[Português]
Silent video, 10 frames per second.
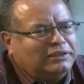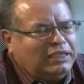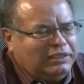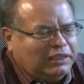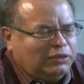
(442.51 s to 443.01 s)

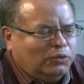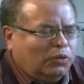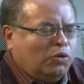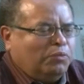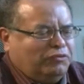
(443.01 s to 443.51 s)
treinando
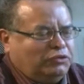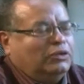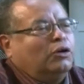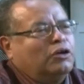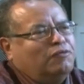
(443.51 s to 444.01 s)
ou o
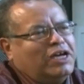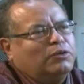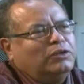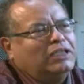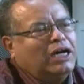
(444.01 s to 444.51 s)
profissional que vai
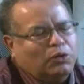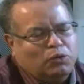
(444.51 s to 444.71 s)
cuidar